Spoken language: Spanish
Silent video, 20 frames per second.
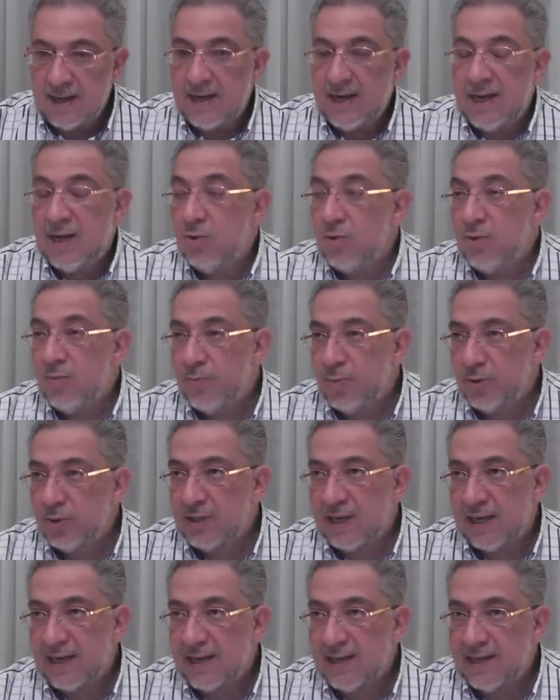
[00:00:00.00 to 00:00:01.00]
y no
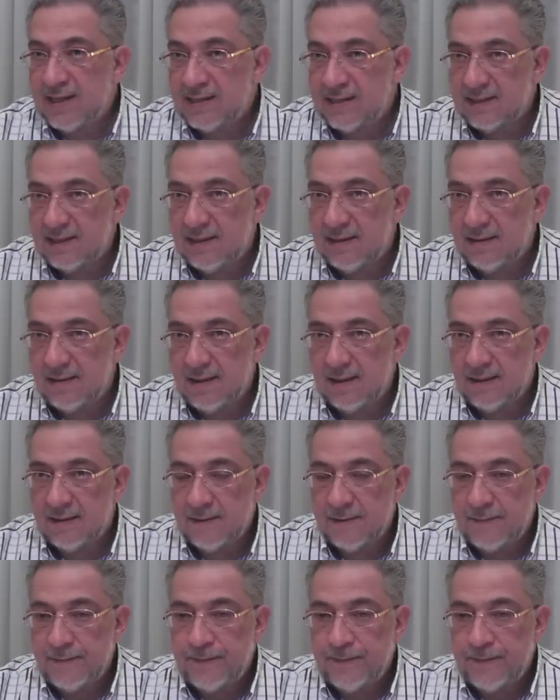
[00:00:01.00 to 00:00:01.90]
importa qué distancia.